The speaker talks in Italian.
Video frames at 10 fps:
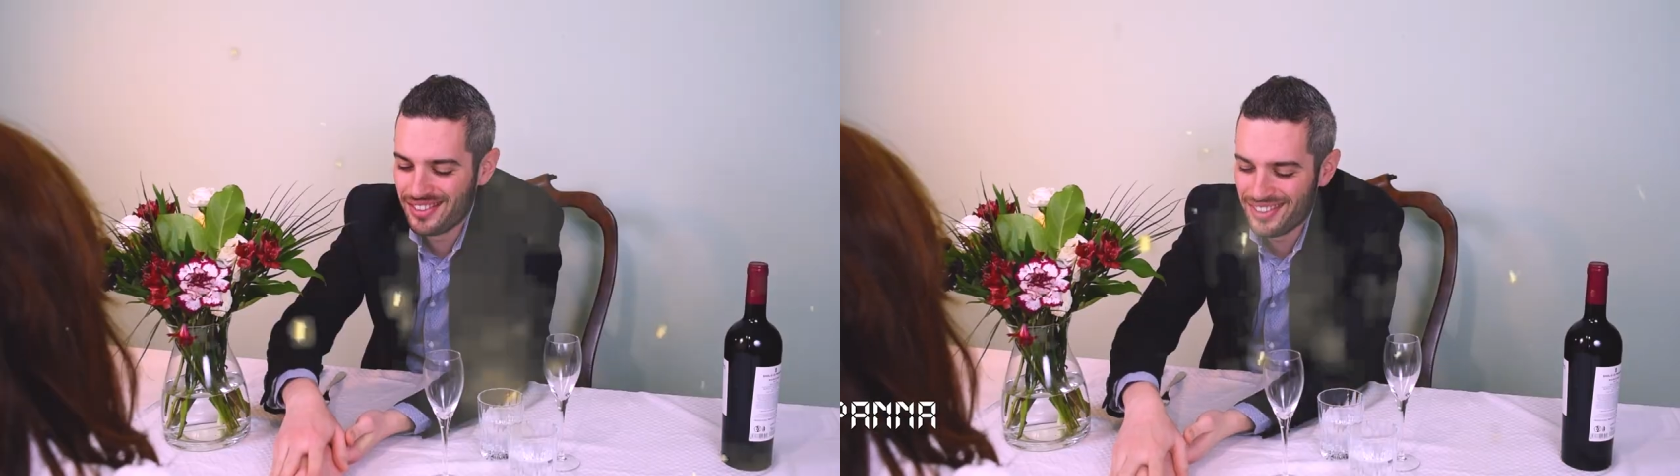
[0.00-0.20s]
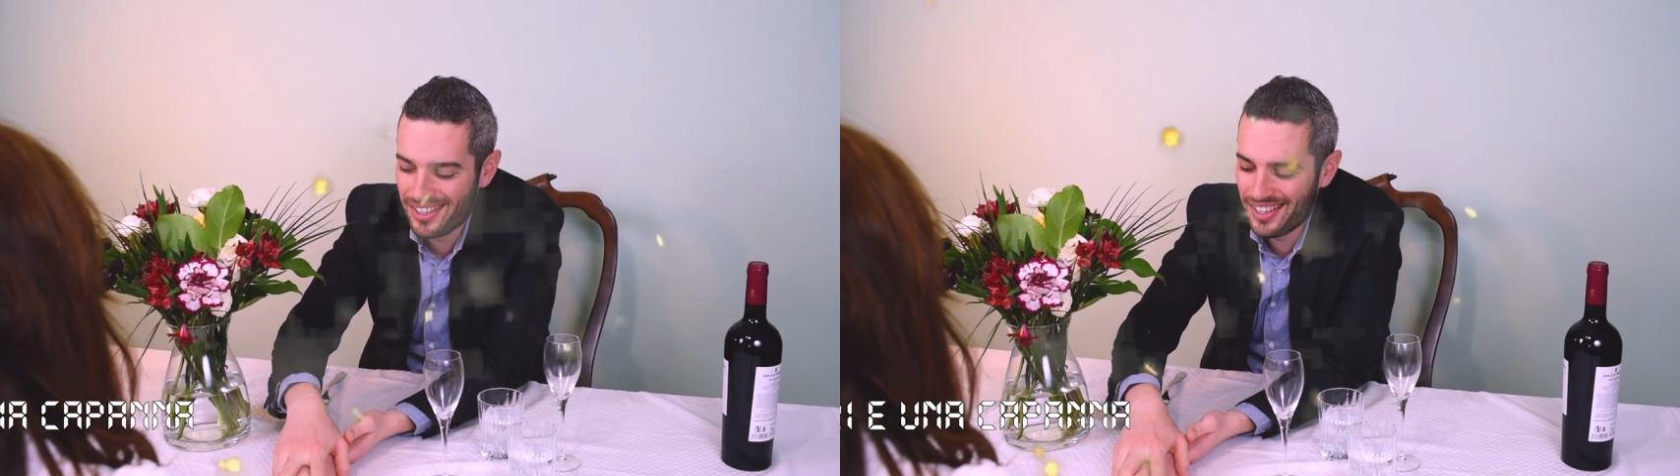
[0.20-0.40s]

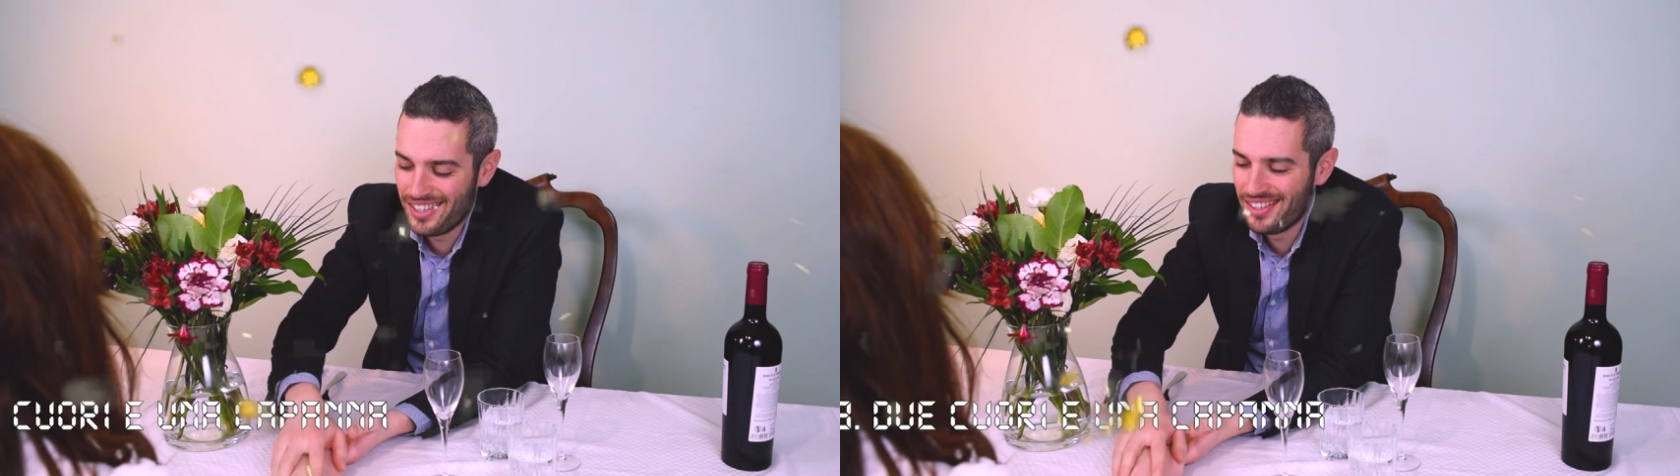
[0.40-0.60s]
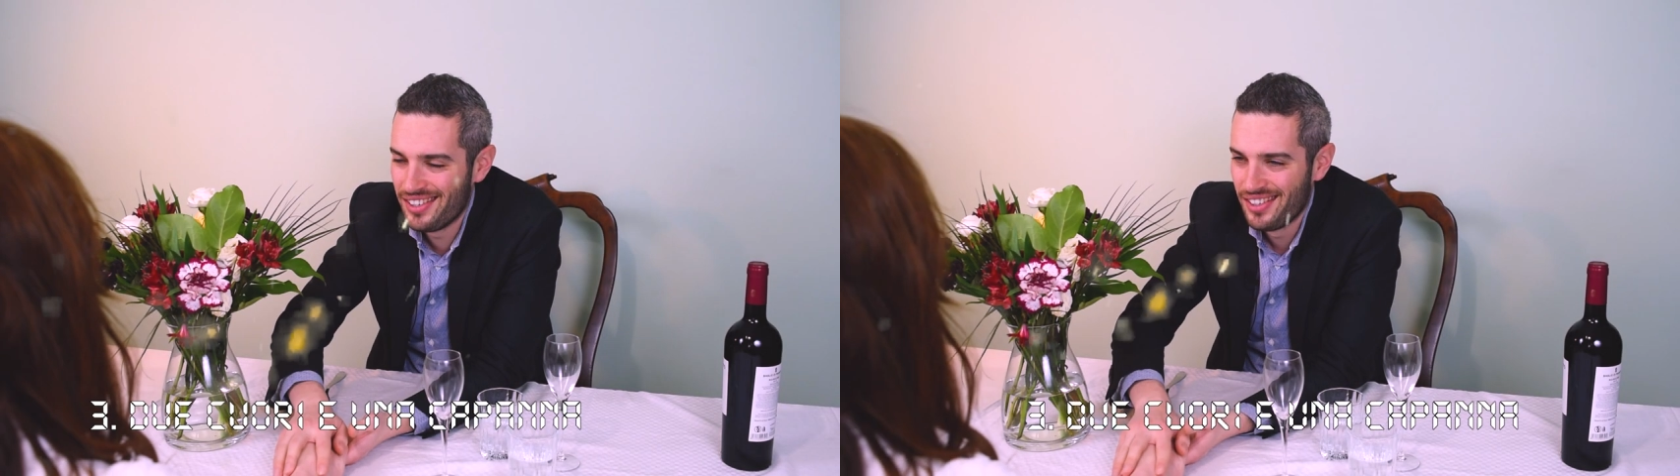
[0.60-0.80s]
Sai,
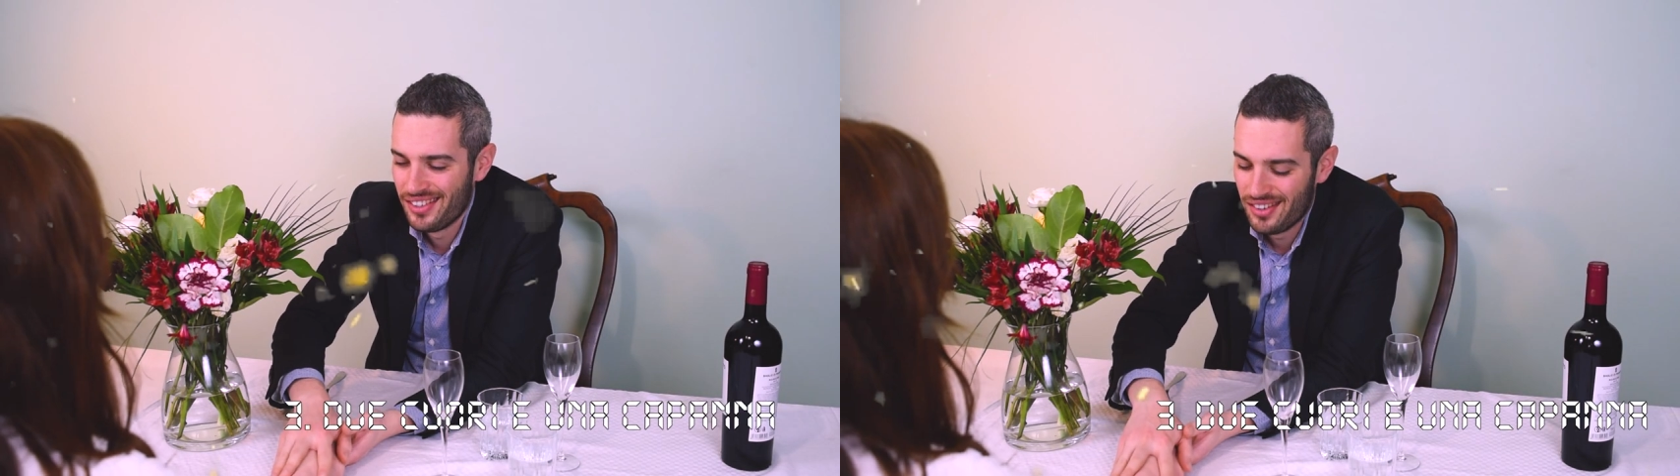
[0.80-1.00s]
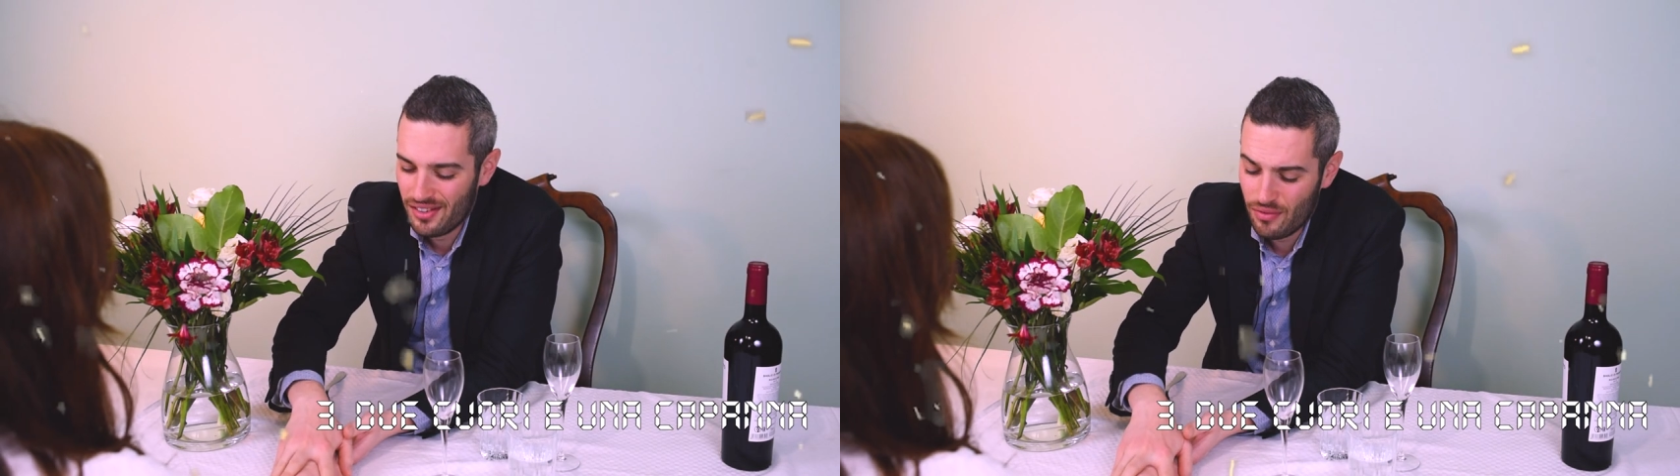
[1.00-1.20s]

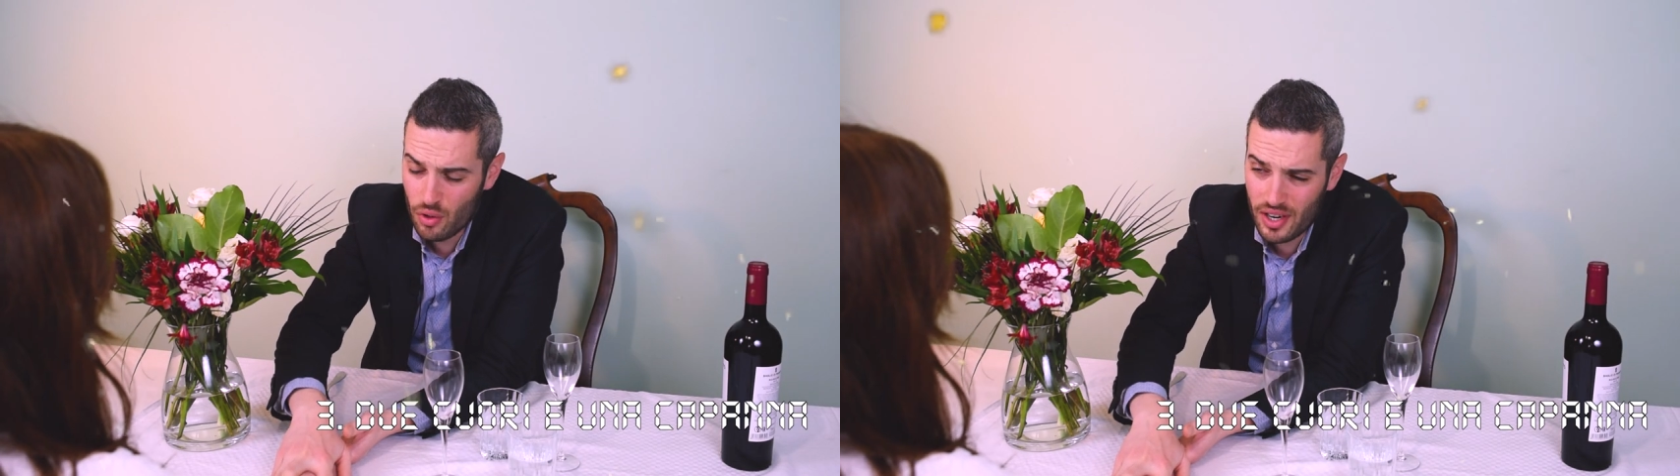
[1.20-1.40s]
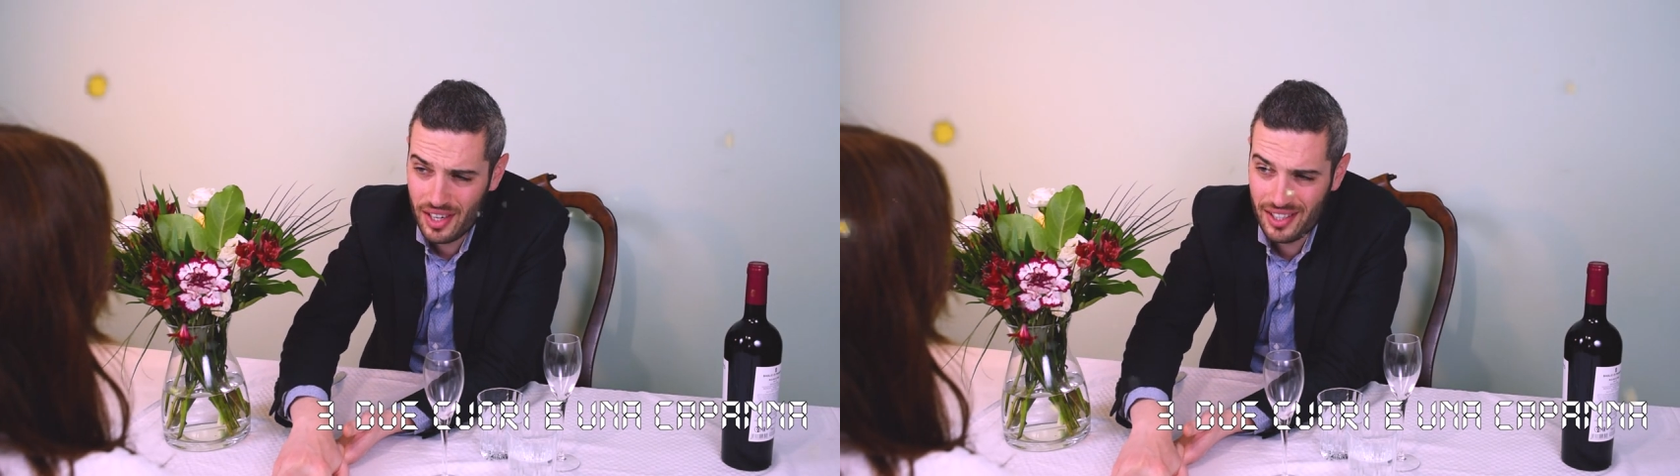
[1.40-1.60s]

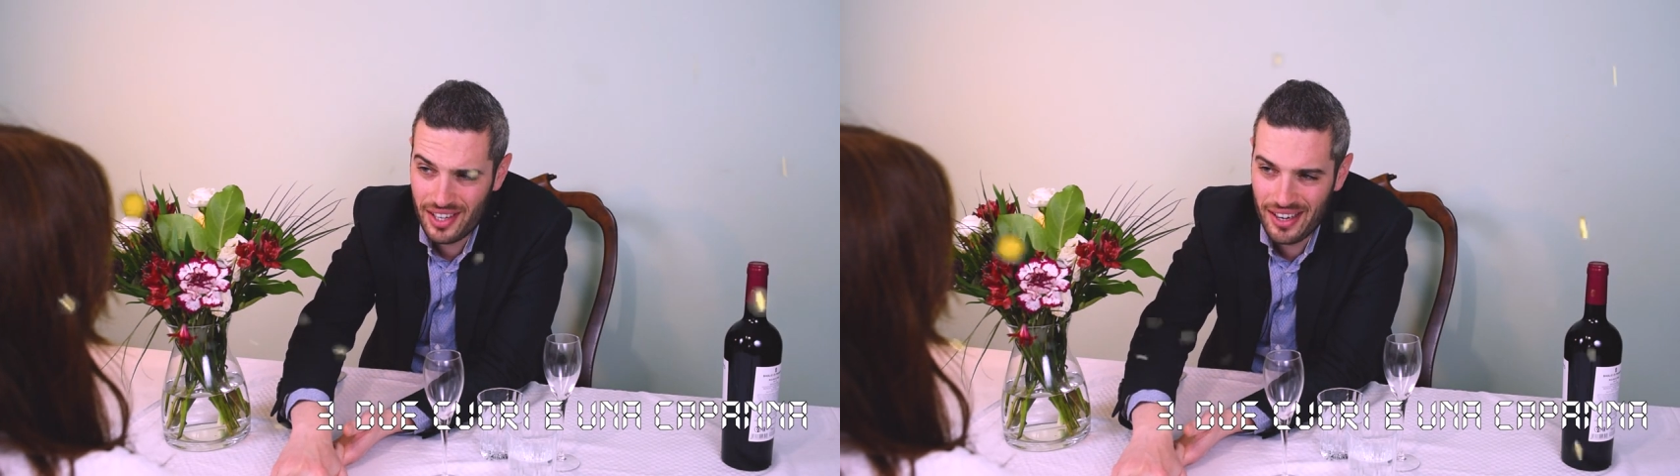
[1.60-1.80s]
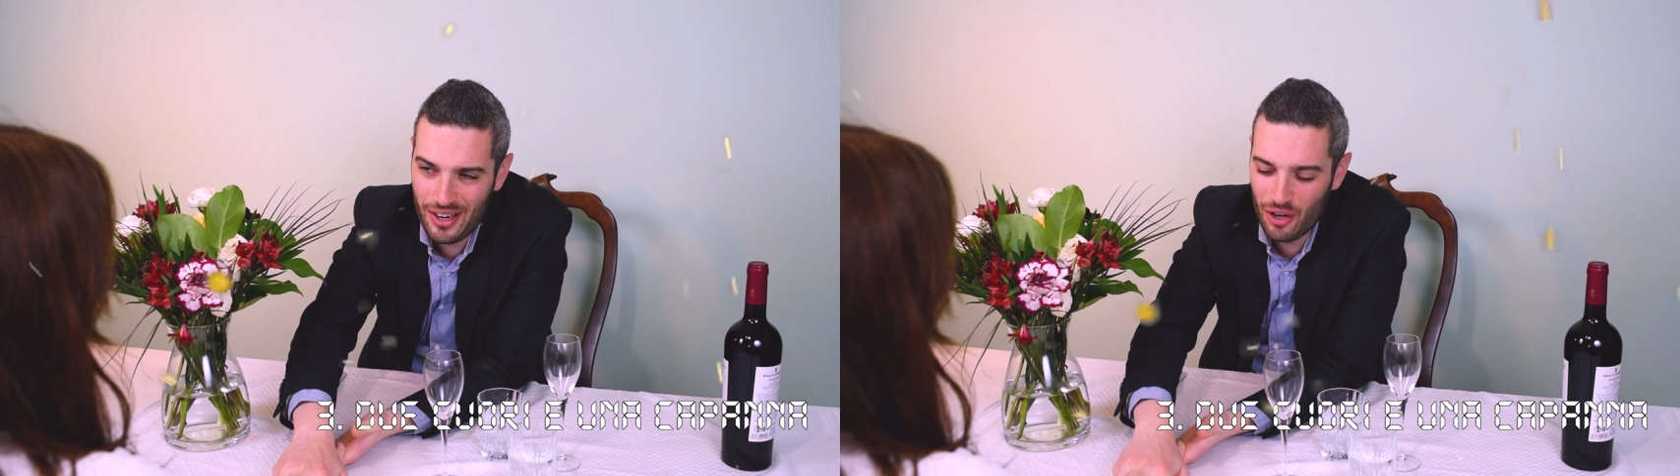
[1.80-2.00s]
vorrei
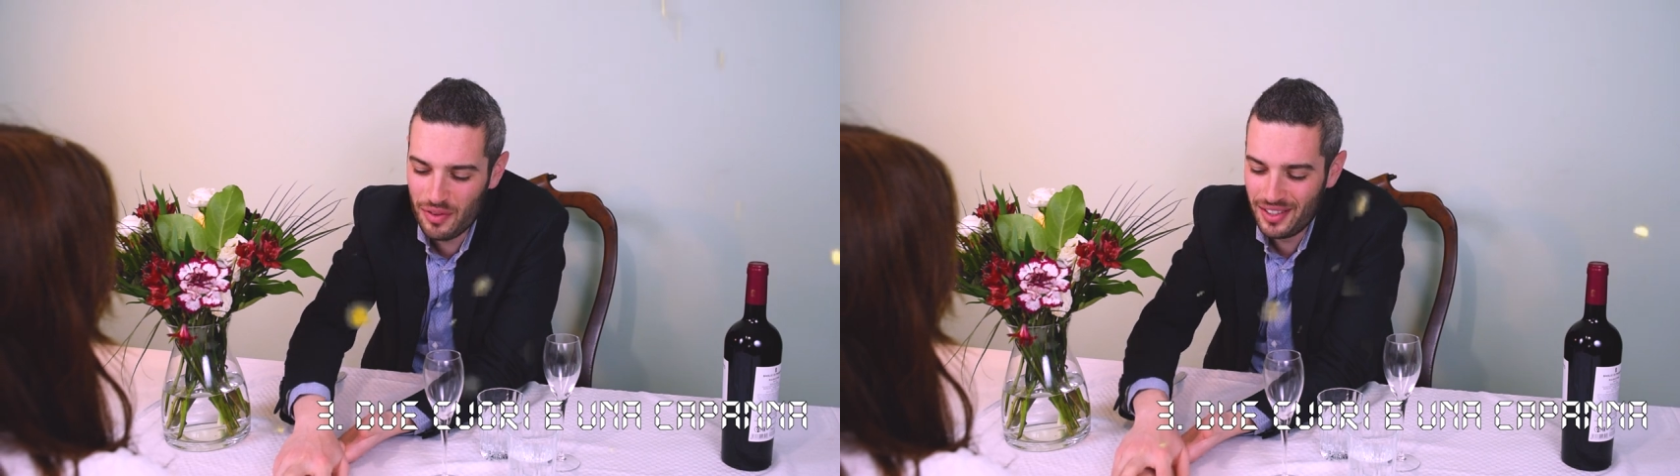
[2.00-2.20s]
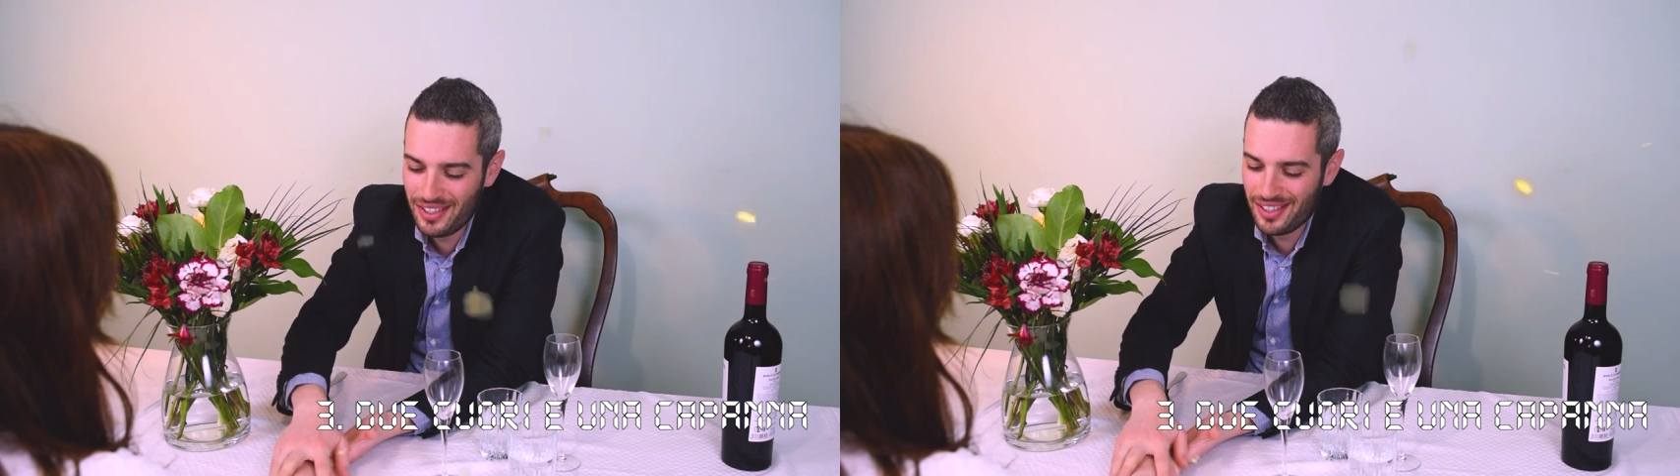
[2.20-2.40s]
essere il
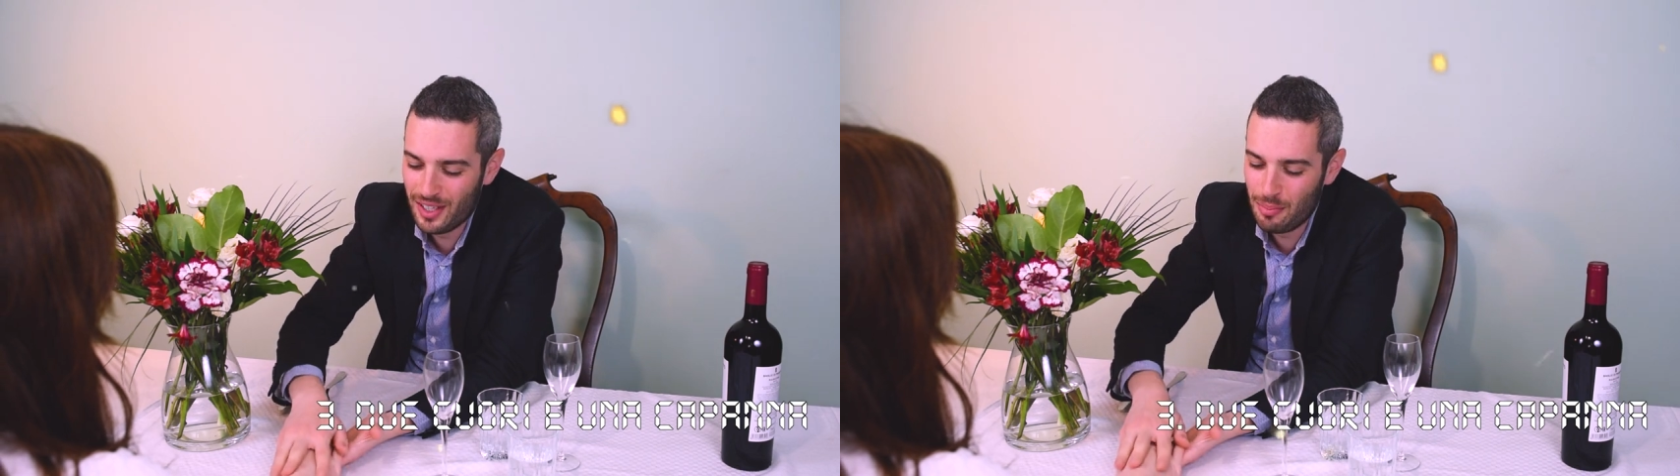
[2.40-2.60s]
Covid